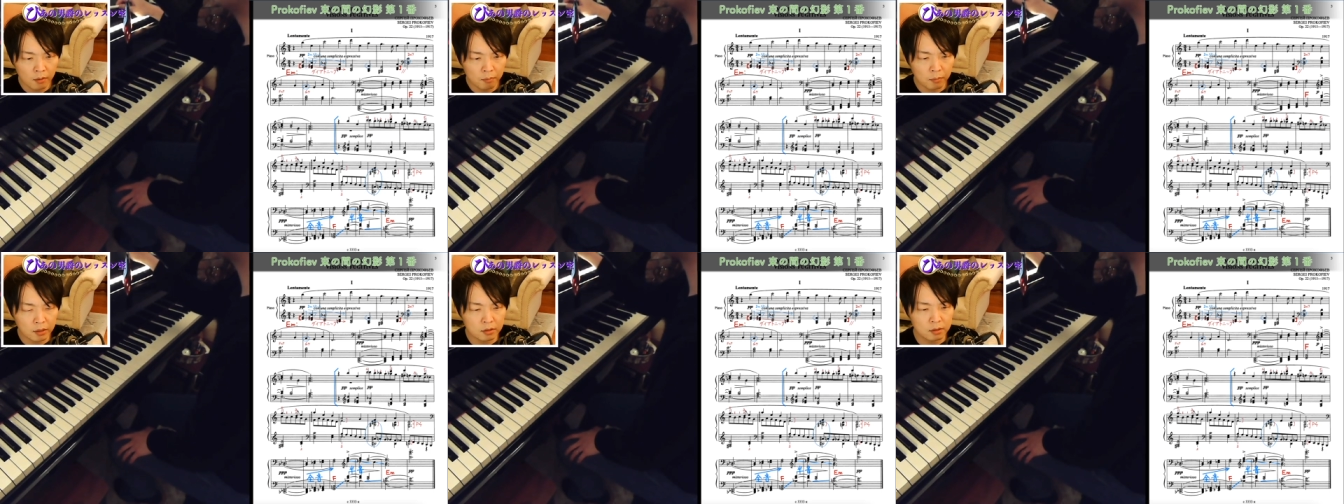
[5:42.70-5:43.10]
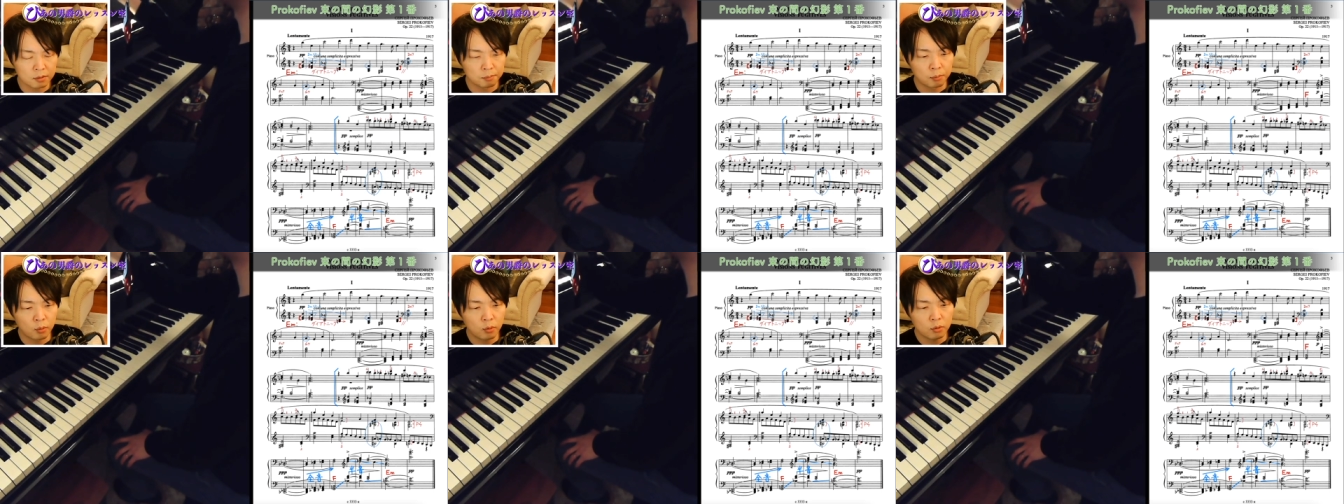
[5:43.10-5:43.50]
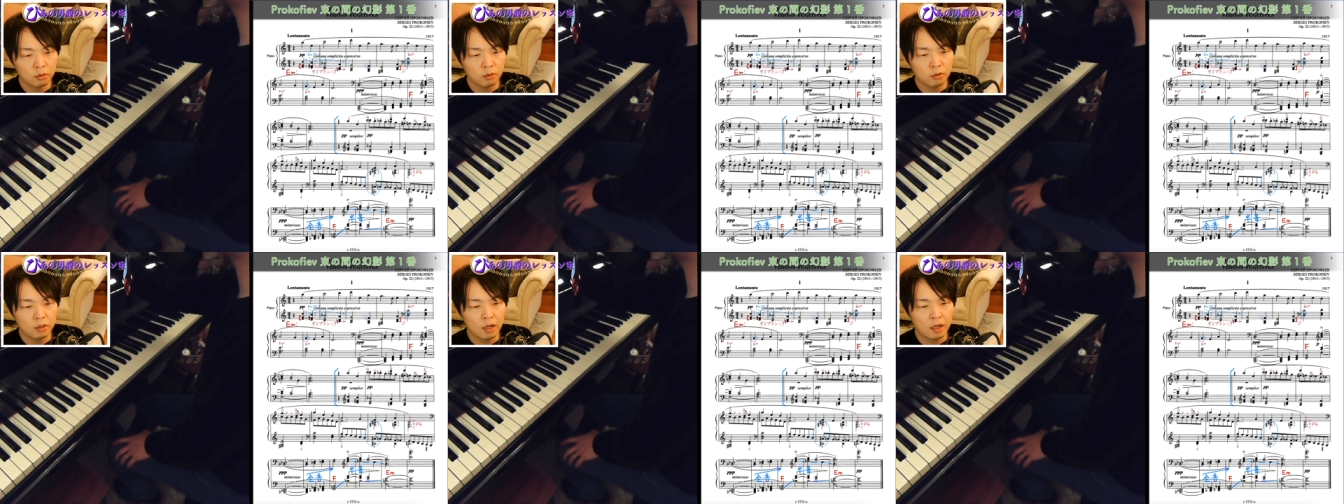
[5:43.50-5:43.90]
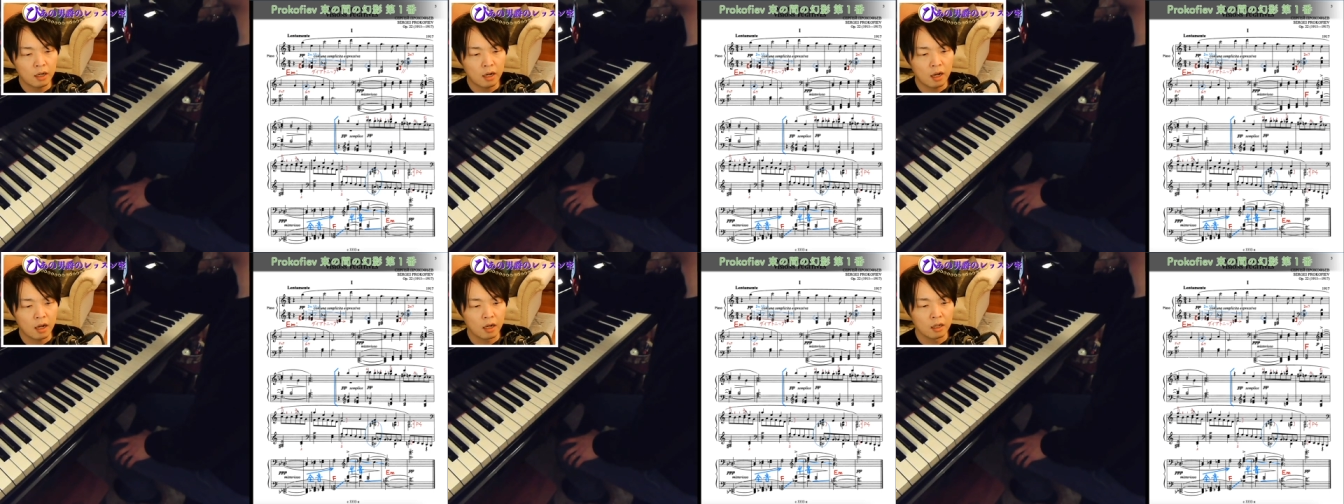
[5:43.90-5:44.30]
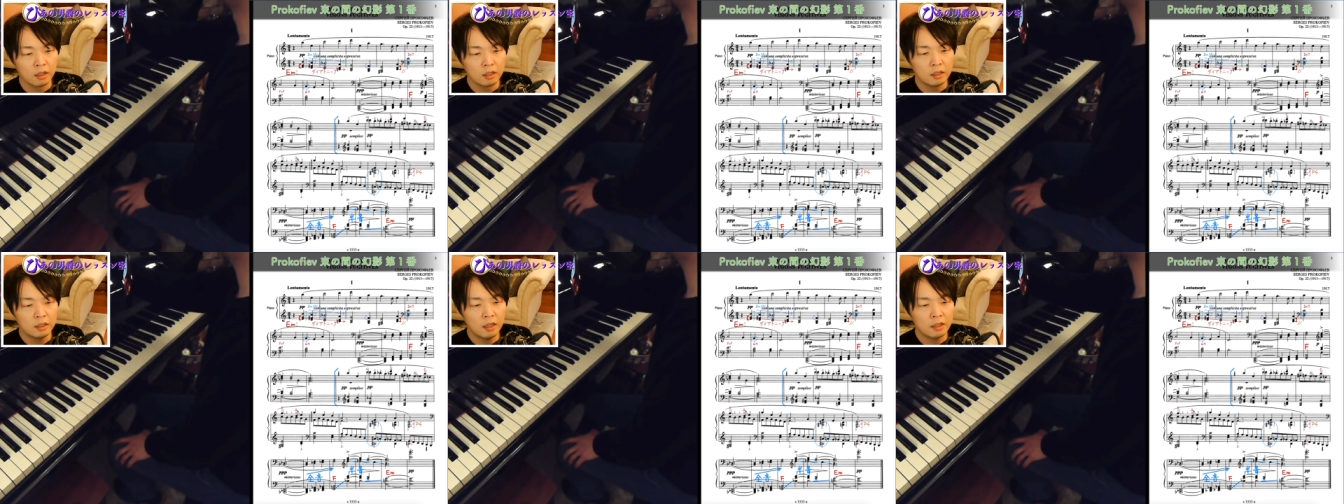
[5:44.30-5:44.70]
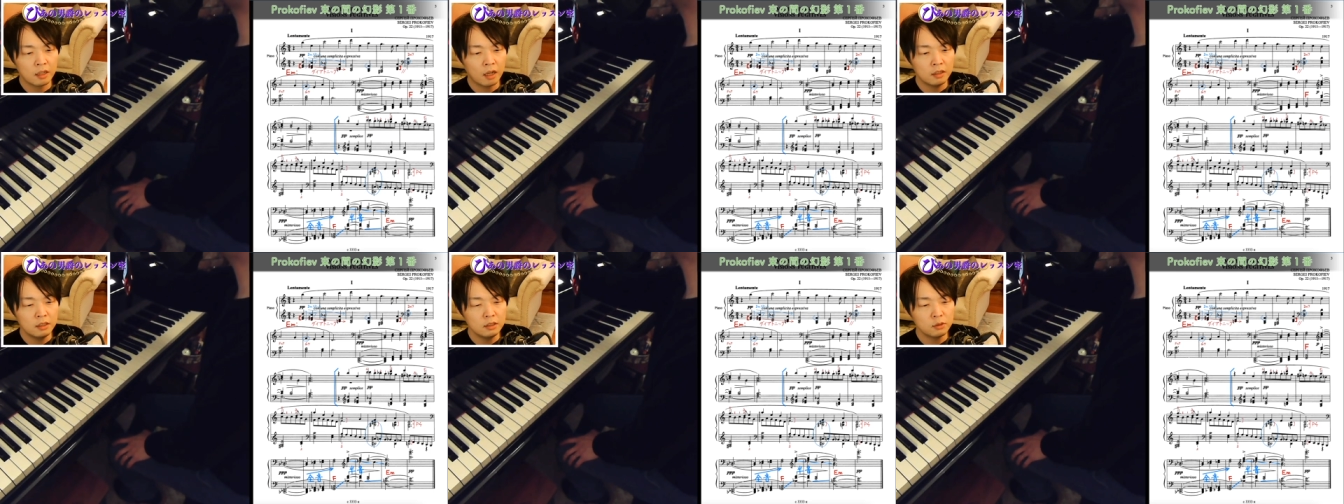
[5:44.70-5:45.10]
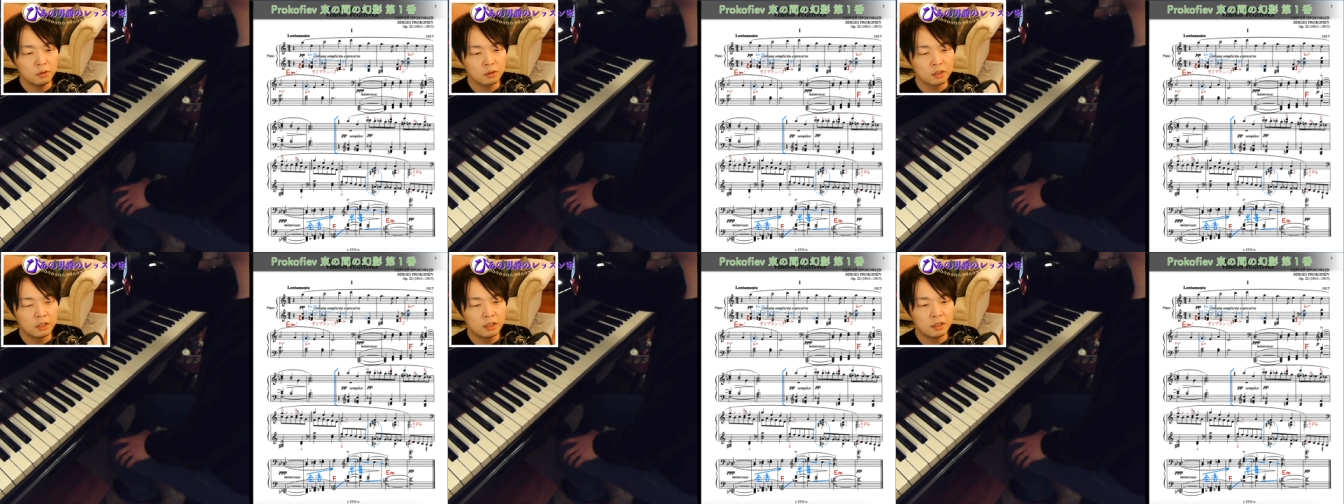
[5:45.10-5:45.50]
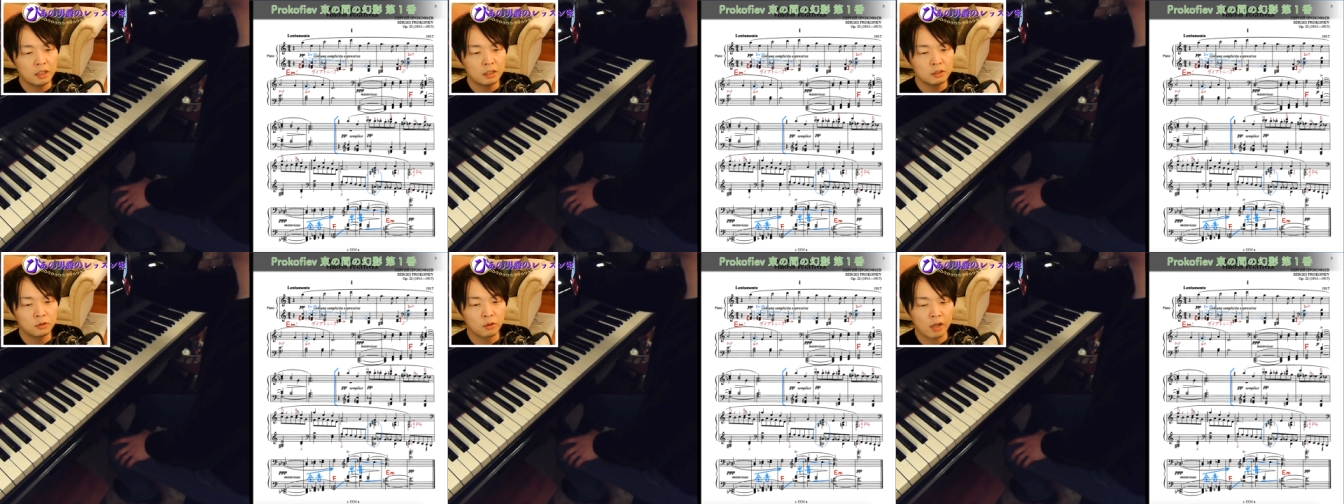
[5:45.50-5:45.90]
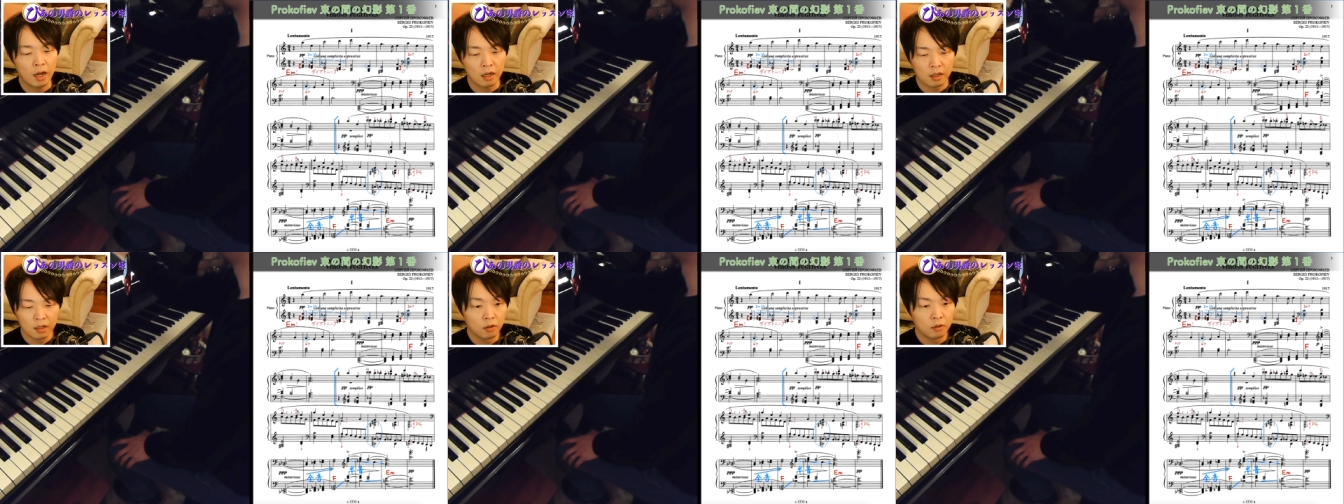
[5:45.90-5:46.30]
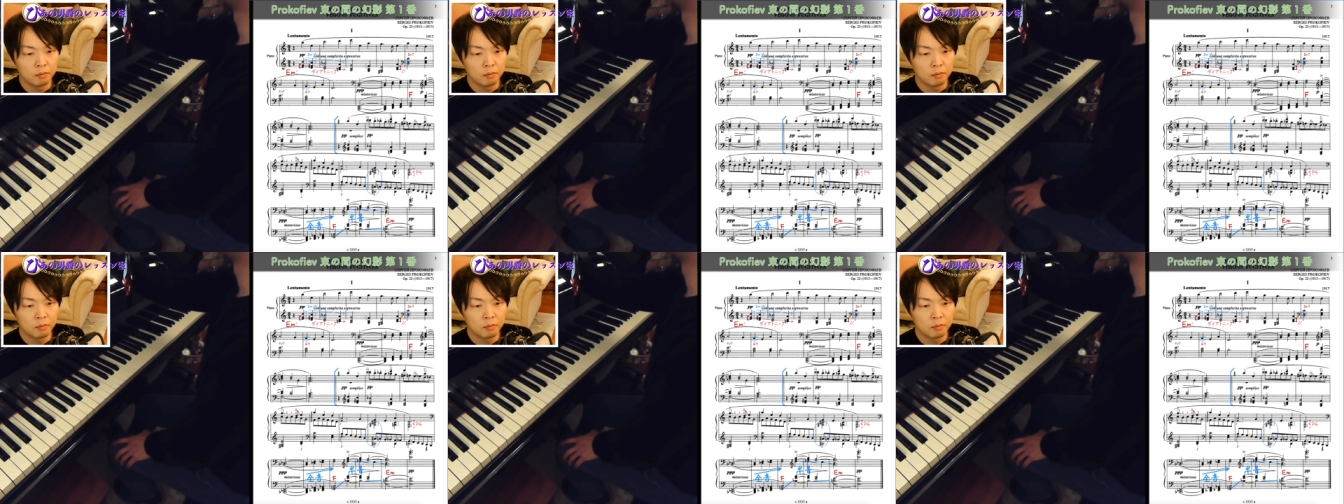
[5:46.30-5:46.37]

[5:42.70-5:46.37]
まず、冒頭から、一体何調を弾いているのか。